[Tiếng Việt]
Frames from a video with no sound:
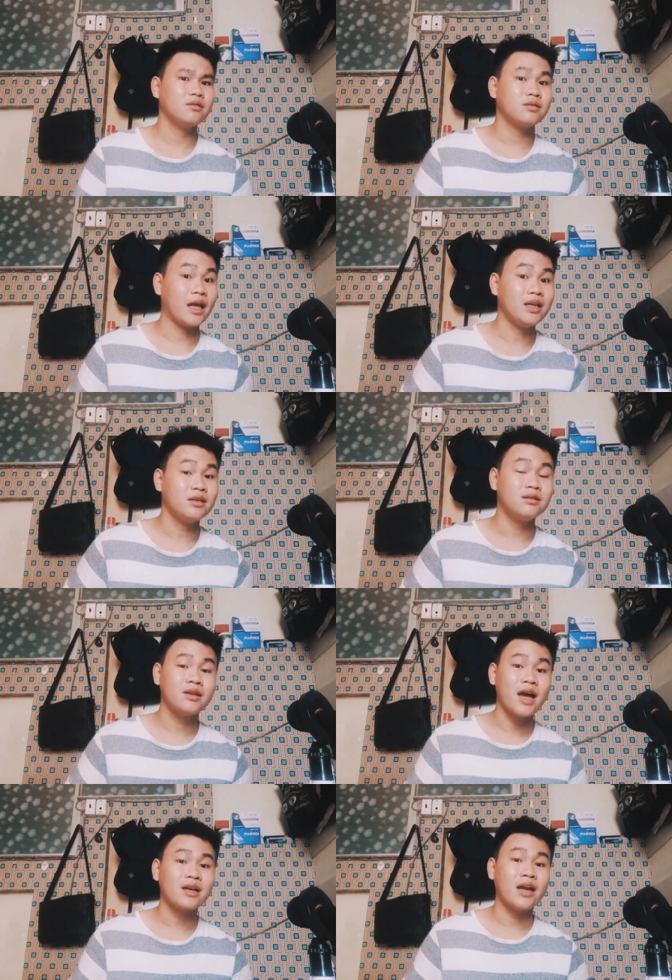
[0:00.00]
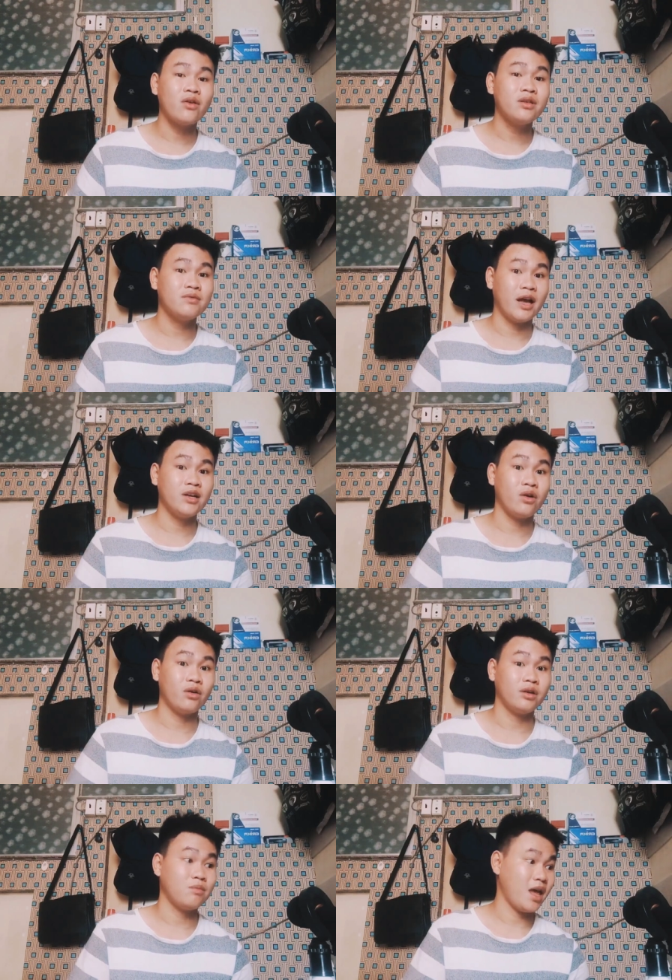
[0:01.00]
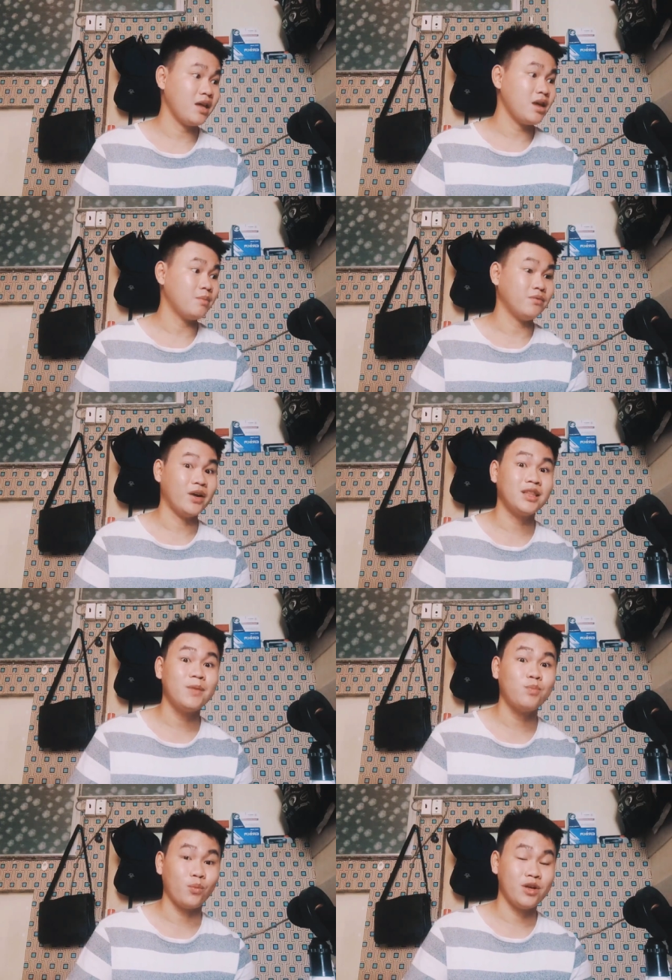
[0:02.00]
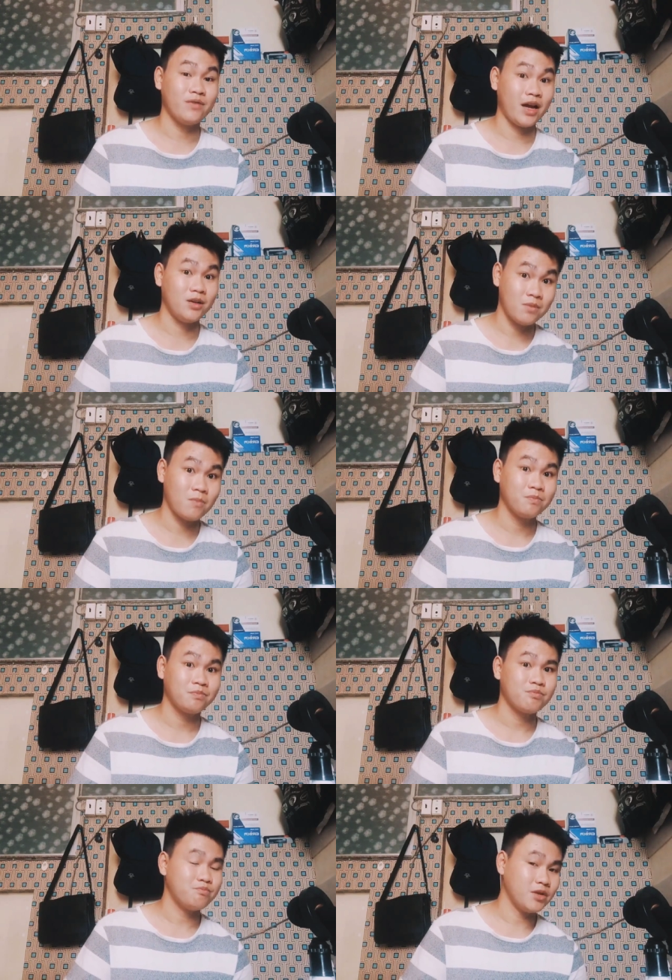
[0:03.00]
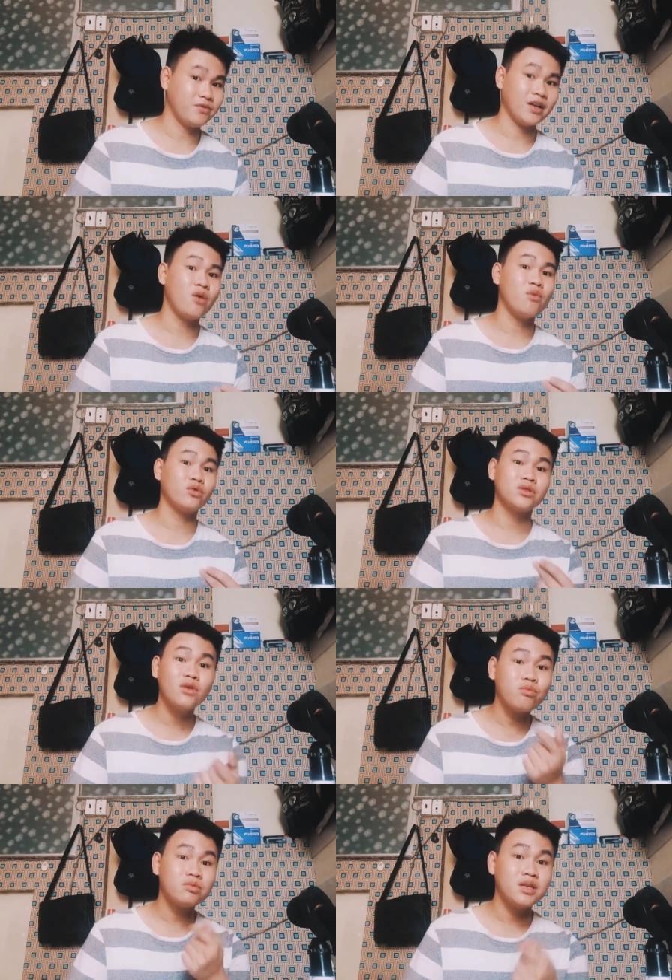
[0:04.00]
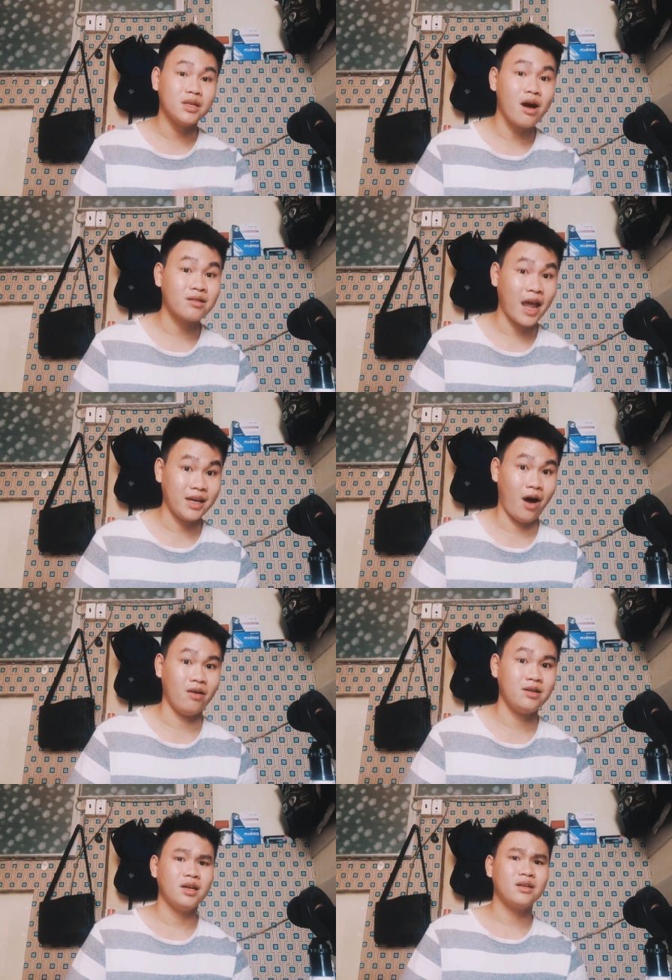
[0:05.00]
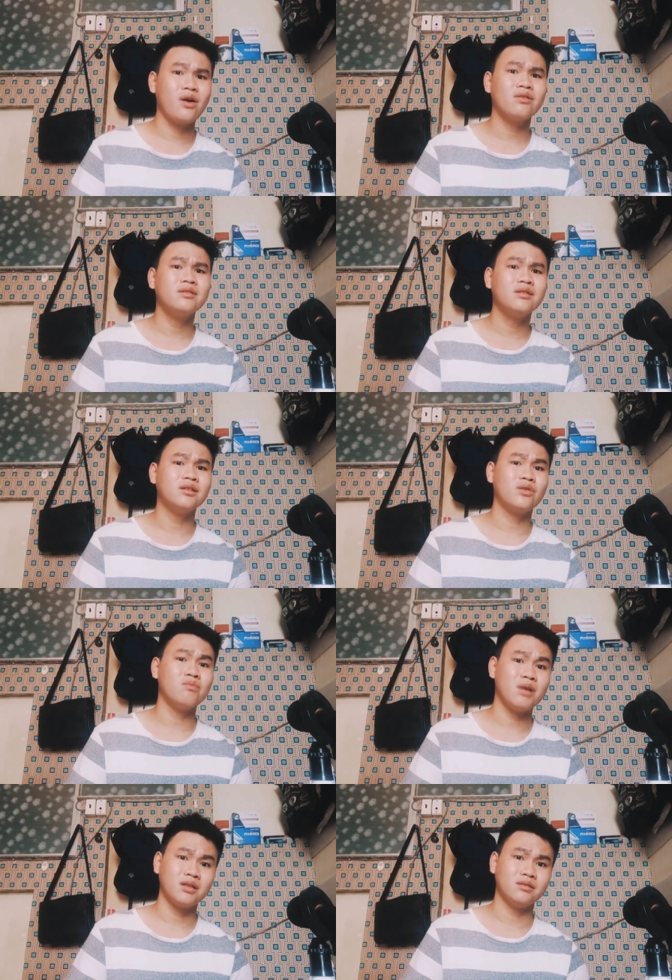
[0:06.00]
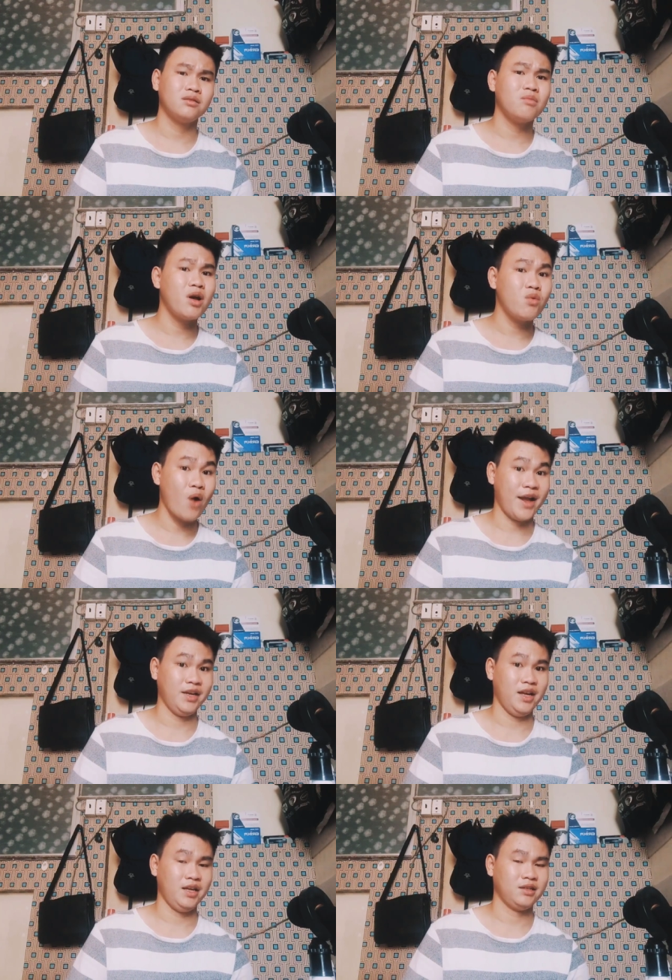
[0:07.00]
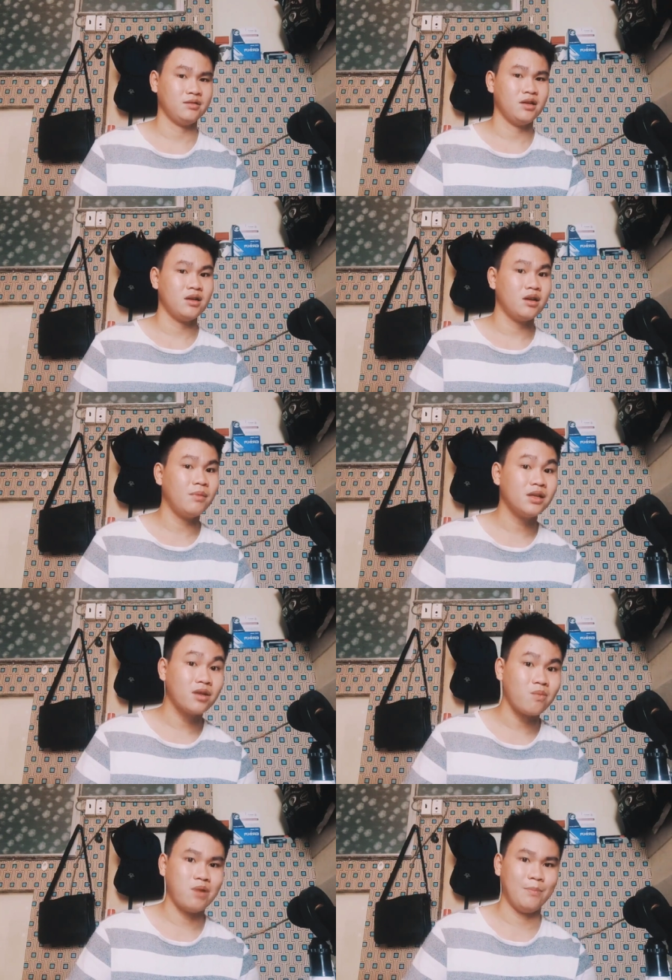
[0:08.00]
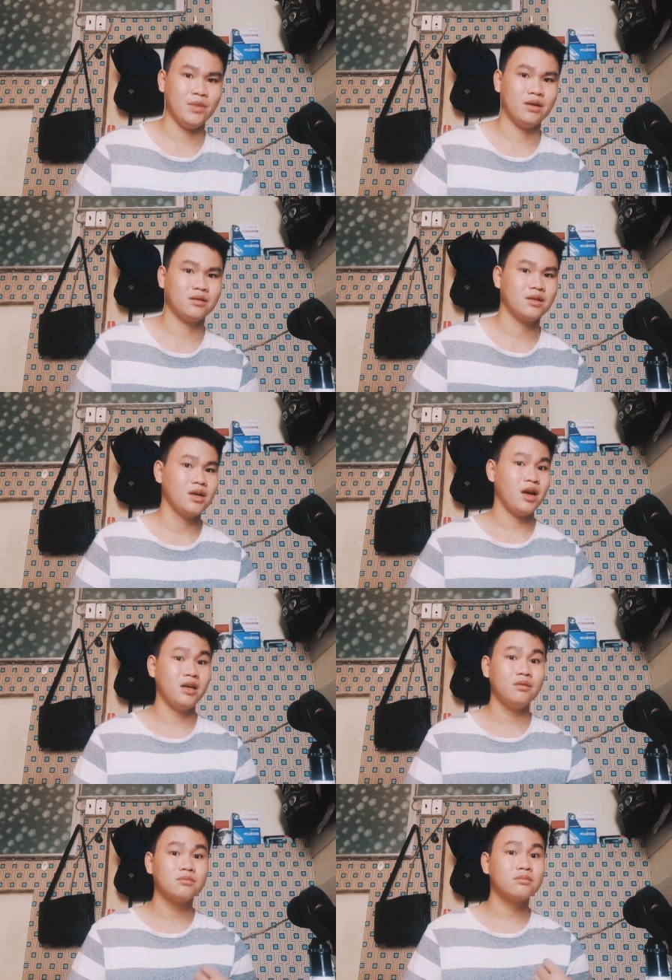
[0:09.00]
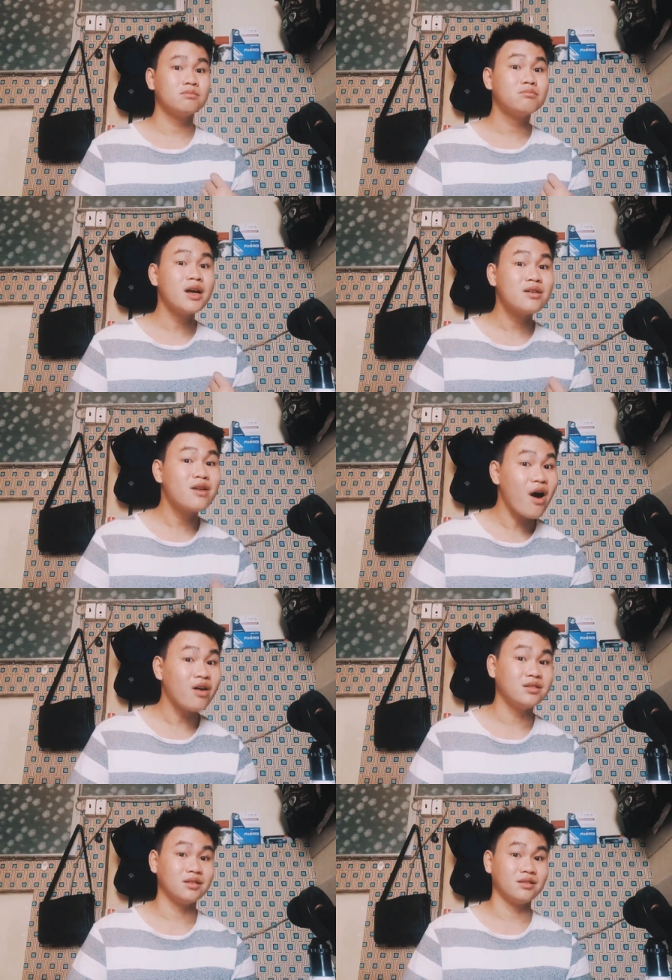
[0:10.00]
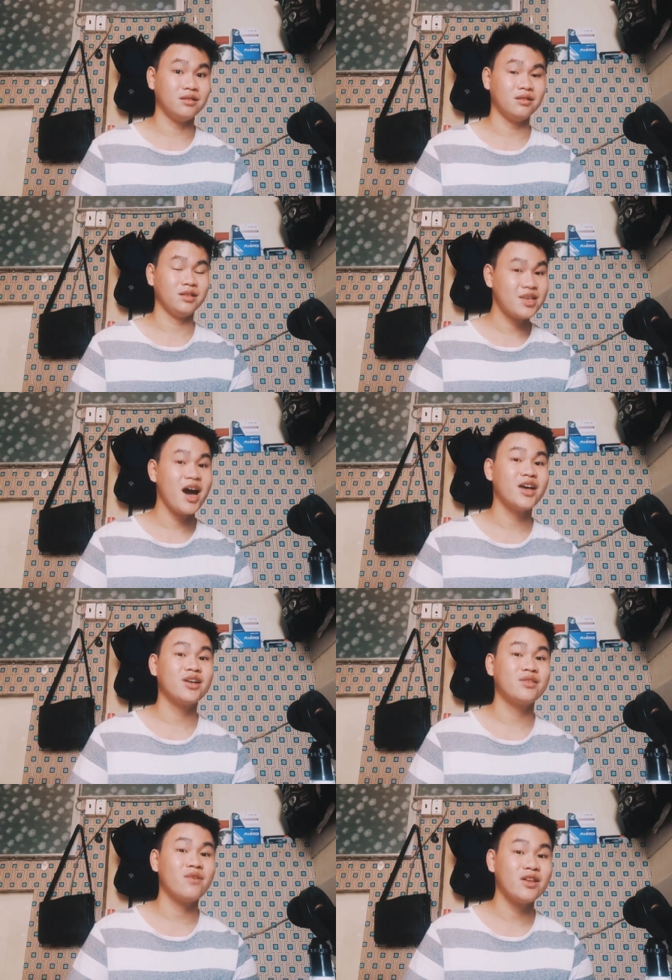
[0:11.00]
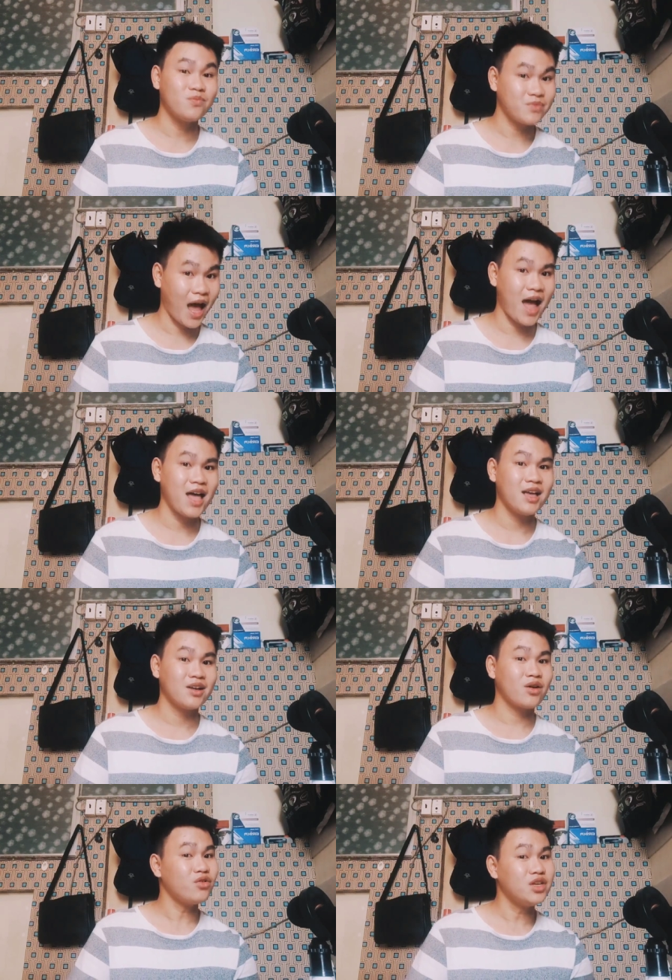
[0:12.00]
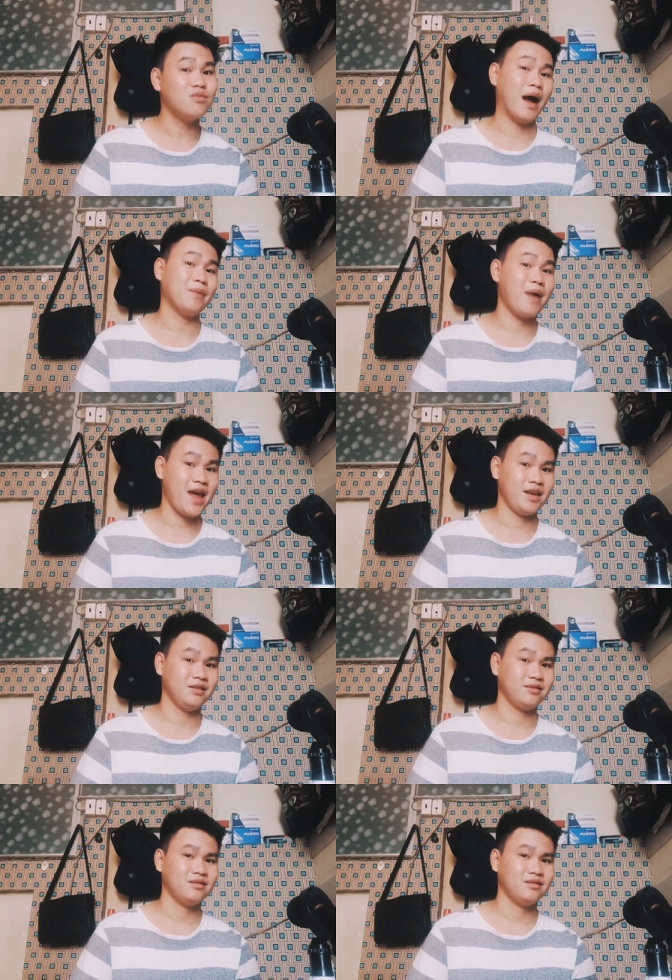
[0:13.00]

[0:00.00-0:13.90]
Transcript: Tại vì người khác đã nói như vậy rồi, không lẽ giờ mình phải tiếp tục như vậy, đúng không? Mình phải có một chút gì đó thay đổi thì con người của mình nó mới hoàn thiện, nó mới tốt đẹp được, thì mới có được người chơi với chúng ta, có nhiều bạn bè được,